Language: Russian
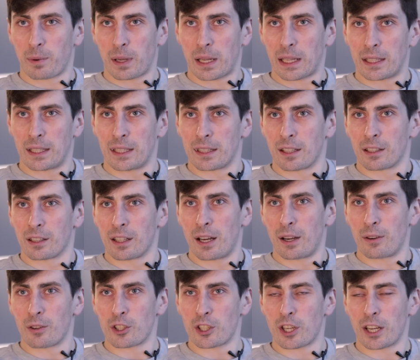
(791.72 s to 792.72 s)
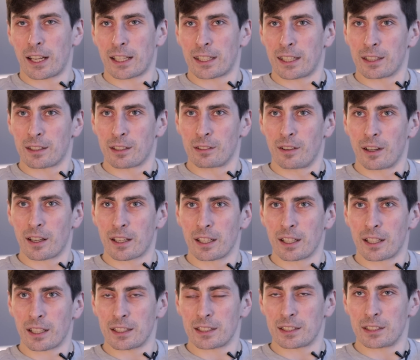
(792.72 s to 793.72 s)
какие-то лавочки, какие-то
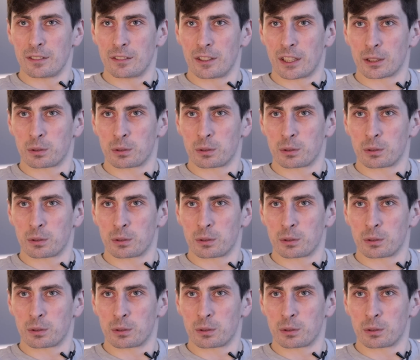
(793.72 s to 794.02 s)
дворы красивые,